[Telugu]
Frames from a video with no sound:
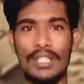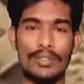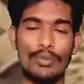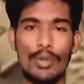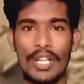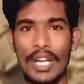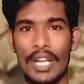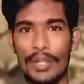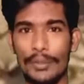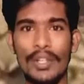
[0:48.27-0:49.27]
స్కూల్కి వెళ్ళాడు
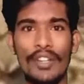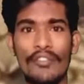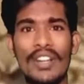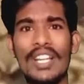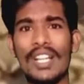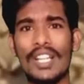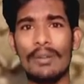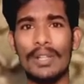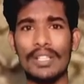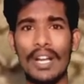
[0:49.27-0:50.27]
వెళ్ళిన
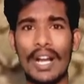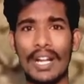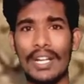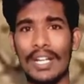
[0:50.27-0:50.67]
తర్వాత అక్కడ